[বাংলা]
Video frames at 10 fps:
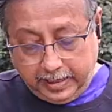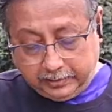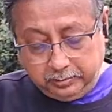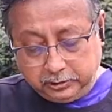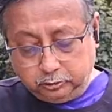
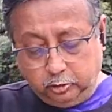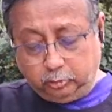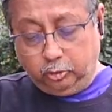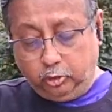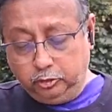একমাত্র
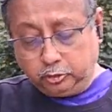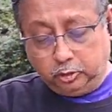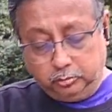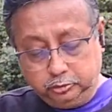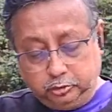কোন
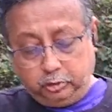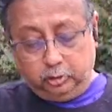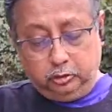সমুদ্র